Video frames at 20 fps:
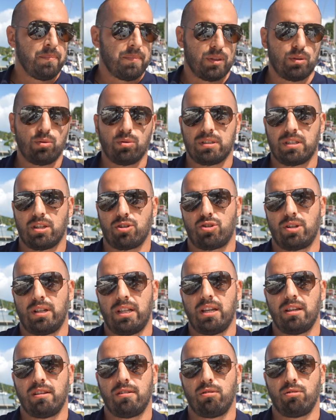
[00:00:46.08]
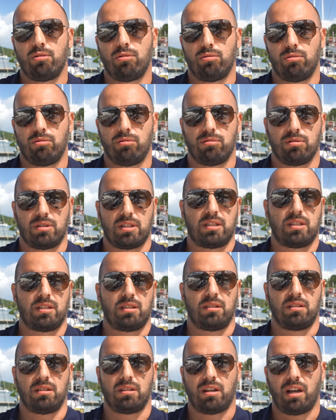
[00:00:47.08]
Но, к сожалению,
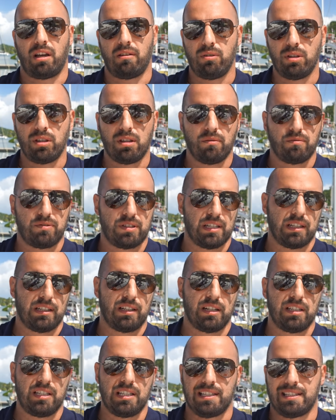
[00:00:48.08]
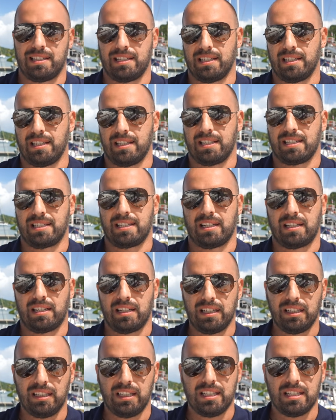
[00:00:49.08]
с ковидом все границы
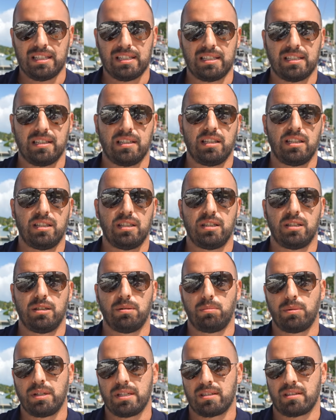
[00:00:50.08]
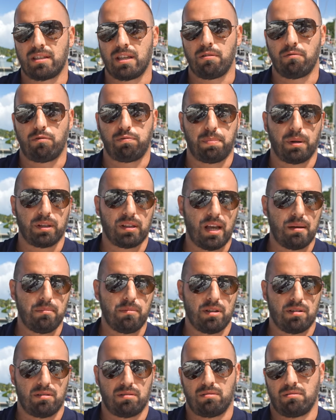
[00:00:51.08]
закрылись, и мы стоим в
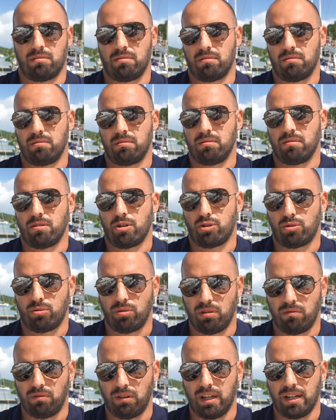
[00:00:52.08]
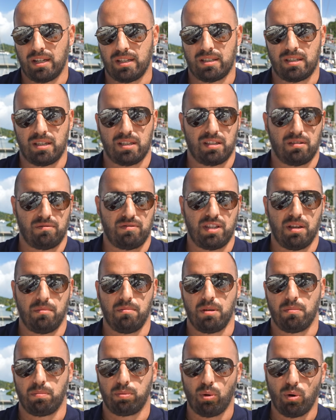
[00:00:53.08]
Панаме, что является
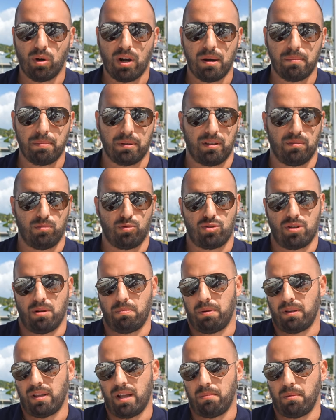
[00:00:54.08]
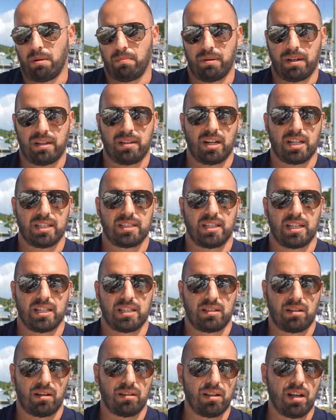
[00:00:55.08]
совсем неплохо, потому что Панама прекрасная
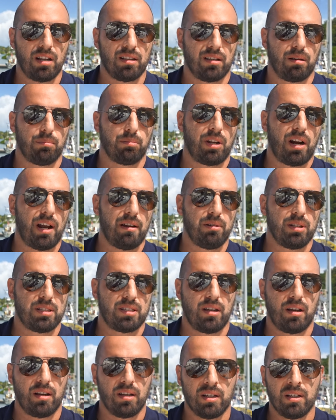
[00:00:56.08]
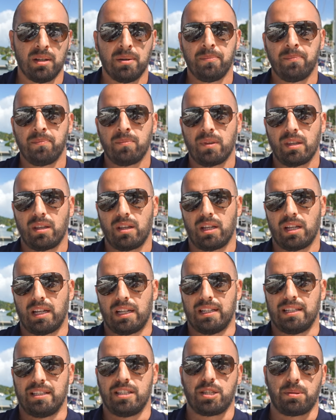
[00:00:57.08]
страна, нам нравится
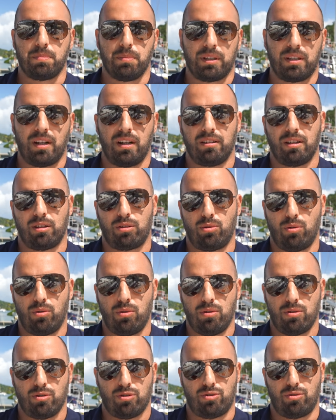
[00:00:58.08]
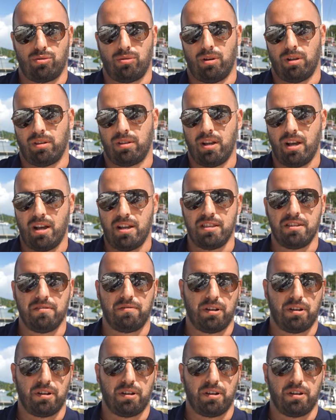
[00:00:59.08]
несмотря на то, что она не